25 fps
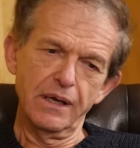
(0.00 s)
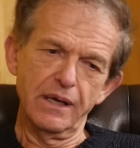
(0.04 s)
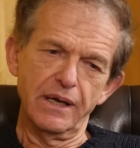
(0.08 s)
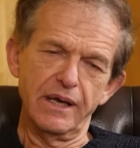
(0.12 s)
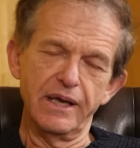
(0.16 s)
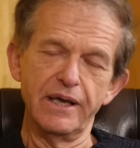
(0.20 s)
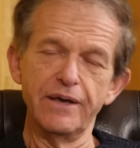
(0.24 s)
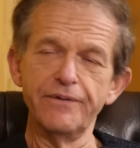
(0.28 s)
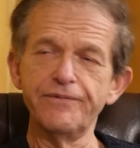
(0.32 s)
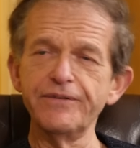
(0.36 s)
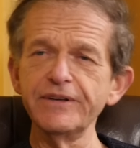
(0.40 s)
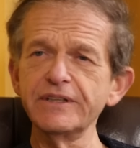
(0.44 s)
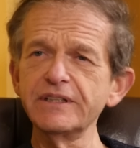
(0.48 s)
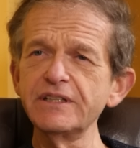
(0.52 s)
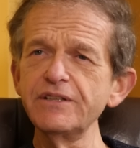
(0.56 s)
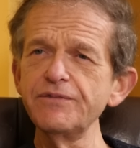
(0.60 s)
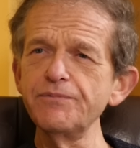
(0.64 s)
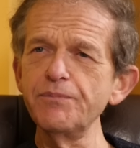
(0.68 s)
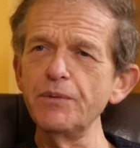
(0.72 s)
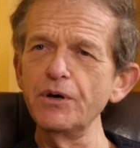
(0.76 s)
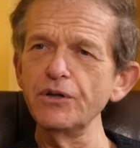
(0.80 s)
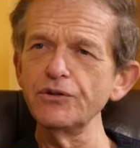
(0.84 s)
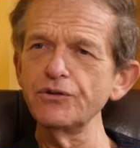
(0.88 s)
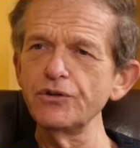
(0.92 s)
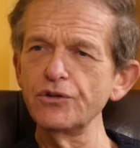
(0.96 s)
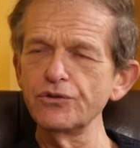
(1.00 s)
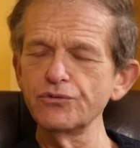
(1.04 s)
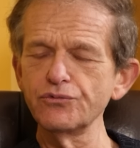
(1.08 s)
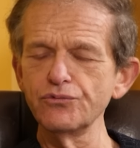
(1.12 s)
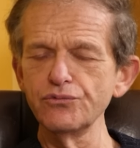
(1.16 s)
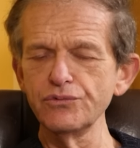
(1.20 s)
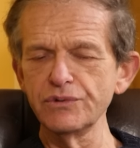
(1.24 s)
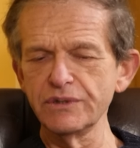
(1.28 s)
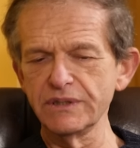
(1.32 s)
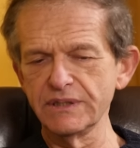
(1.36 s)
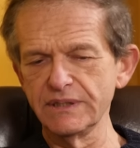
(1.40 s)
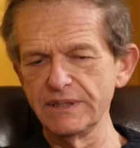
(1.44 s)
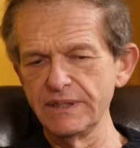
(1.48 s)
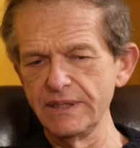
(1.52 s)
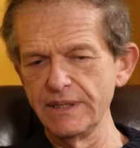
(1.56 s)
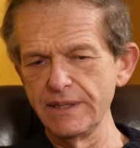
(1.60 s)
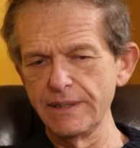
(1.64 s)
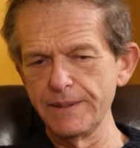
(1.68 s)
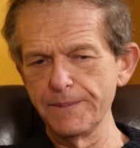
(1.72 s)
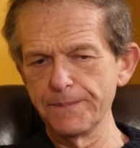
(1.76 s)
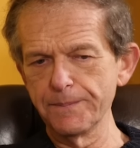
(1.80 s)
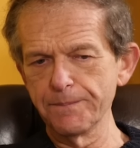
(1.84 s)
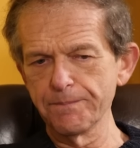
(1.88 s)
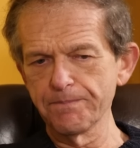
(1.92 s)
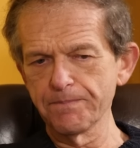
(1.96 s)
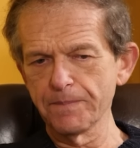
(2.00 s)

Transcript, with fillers: Et effectivement, dans tout ce qui est